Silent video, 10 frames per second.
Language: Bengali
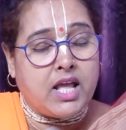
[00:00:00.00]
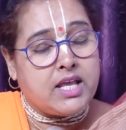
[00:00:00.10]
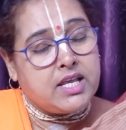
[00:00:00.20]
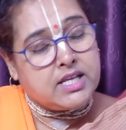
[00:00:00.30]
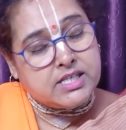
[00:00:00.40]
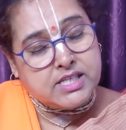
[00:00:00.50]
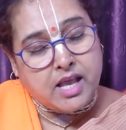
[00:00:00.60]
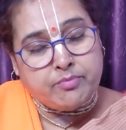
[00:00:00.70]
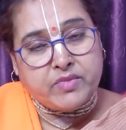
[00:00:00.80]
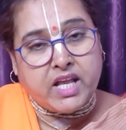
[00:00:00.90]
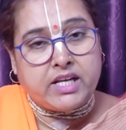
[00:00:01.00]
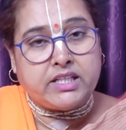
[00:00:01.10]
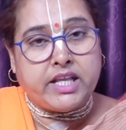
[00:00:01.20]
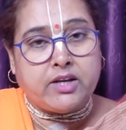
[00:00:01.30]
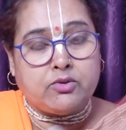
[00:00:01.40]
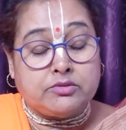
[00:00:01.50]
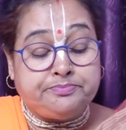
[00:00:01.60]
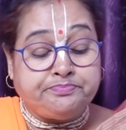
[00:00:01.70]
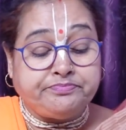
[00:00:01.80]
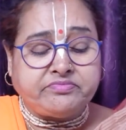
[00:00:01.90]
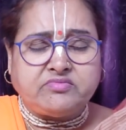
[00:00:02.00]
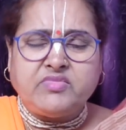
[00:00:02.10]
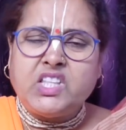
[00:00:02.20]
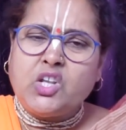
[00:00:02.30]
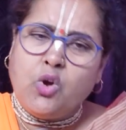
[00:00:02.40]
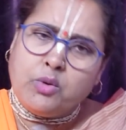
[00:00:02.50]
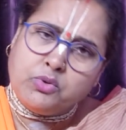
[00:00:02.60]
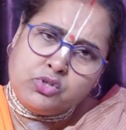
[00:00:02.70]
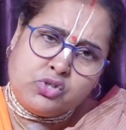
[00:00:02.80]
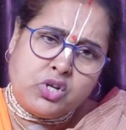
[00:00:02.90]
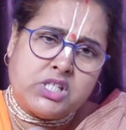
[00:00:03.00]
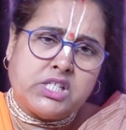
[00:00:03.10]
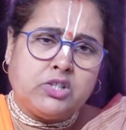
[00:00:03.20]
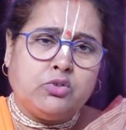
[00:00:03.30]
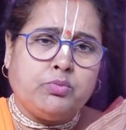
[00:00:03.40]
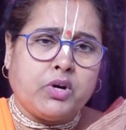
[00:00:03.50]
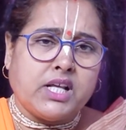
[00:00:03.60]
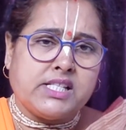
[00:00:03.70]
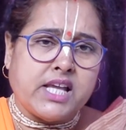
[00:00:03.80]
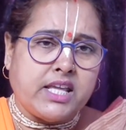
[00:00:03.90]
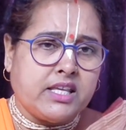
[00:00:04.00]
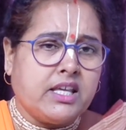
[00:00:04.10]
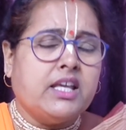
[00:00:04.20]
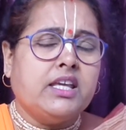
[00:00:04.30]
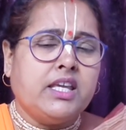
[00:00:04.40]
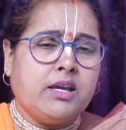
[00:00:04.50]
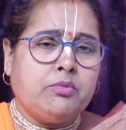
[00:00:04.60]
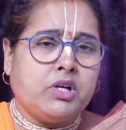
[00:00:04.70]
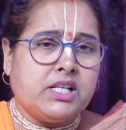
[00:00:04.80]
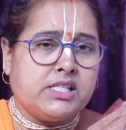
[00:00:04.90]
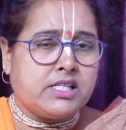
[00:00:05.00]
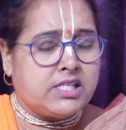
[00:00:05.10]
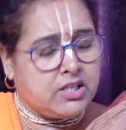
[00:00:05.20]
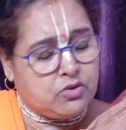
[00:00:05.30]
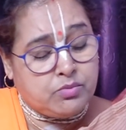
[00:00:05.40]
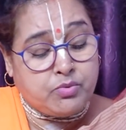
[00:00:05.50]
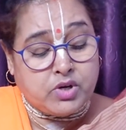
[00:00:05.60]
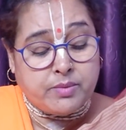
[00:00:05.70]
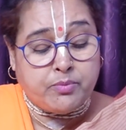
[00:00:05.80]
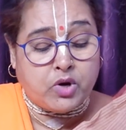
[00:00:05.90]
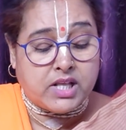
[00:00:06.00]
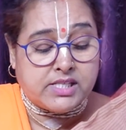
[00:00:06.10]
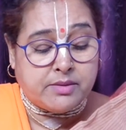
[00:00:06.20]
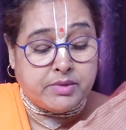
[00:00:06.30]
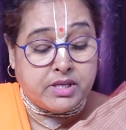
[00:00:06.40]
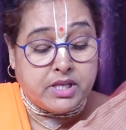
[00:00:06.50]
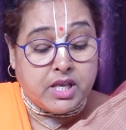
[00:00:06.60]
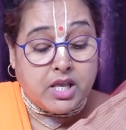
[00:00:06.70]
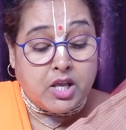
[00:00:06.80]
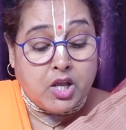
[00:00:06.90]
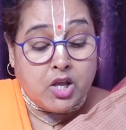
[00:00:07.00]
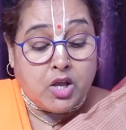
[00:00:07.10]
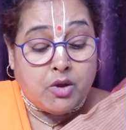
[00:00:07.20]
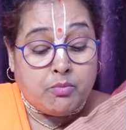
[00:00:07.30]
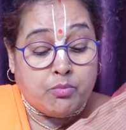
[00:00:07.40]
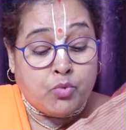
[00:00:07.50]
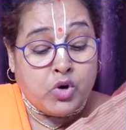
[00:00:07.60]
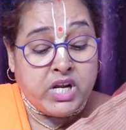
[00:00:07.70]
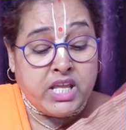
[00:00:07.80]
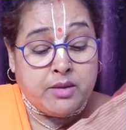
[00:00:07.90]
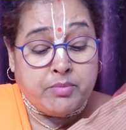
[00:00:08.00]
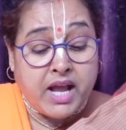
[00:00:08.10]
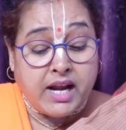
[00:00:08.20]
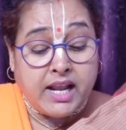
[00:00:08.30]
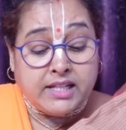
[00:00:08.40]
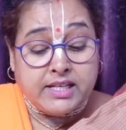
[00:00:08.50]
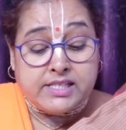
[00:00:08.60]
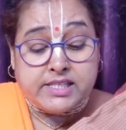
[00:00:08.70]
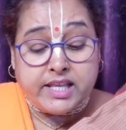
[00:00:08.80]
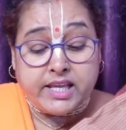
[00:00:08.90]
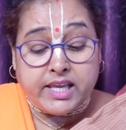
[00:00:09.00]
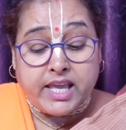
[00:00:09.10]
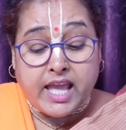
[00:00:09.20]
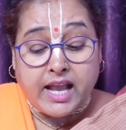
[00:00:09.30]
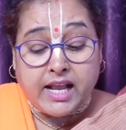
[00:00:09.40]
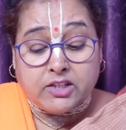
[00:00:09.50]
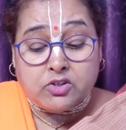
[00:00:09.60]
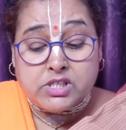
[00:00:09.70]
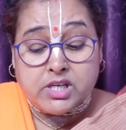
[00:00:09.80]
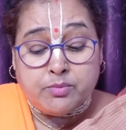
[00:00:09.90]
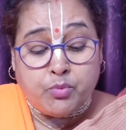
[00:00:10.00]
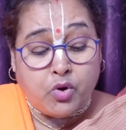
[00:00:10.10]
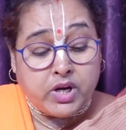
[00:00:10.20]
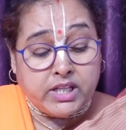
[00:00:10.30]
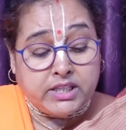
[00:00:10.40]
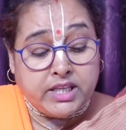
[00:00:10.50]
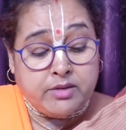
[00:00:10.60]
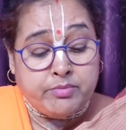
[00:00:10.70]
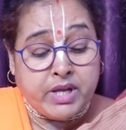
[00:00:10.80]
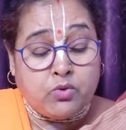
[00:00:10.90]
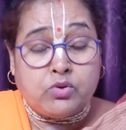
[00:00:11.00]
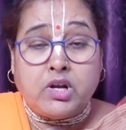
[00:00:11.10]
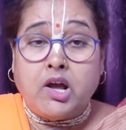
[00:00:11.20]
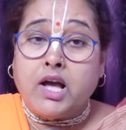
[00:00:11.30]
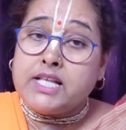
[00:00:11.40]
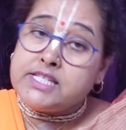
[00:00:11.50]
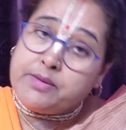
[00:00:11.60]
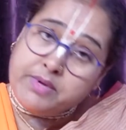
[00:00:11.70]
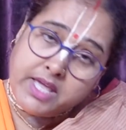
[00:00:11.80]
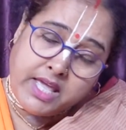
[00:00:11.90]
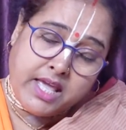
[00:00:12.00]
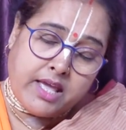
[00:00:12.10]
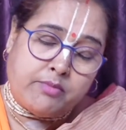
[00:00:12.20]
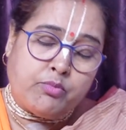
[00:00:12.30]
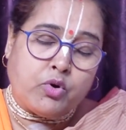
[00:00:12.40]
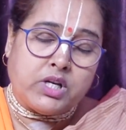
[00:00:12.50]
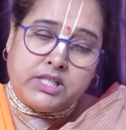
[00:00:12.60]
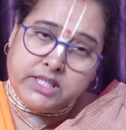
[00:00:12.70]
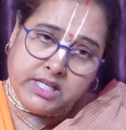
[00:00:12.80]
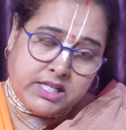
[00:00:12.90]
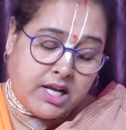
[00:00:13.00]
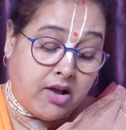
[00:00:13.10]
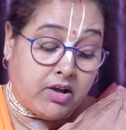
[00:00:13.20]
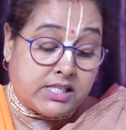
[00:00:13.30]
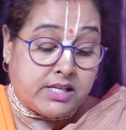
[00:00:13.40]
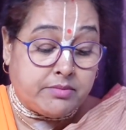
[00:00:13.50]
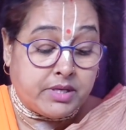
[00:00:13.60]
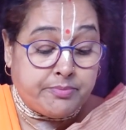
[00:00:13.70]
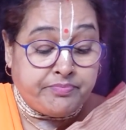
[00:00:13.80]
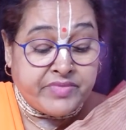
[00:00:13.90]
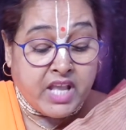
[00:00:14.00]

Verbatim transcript: না সাবধানে থেকো অবশ্যই সিঁদুর পরা যায় কে বলেছে সিঁদুর পরা পরা যাবে মনি বাংলাদেশ থেকে একাদশীর পরের দিন বেগুন খাওয়া যাবে হ্যাঁ পরের দিন খাওয়া যাবে